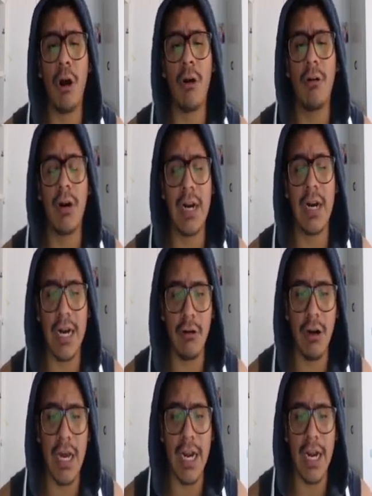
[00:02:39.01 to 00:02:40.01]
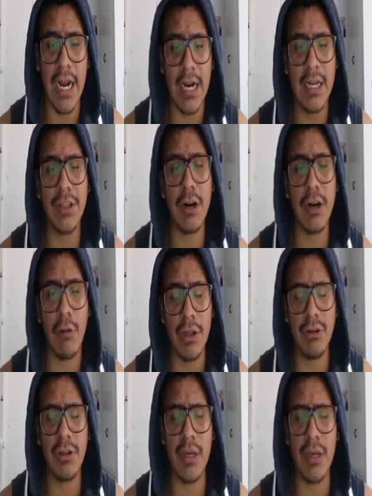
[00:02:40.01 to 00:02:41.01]
quanto tempo arriverà al
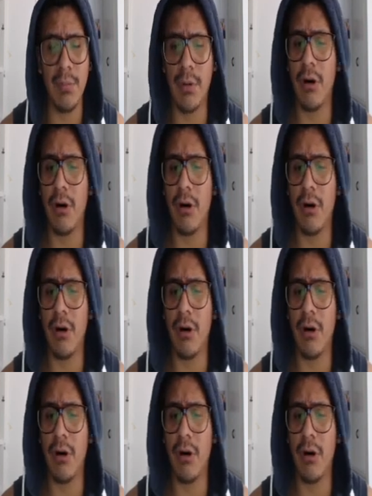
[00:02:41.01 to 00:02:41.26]
30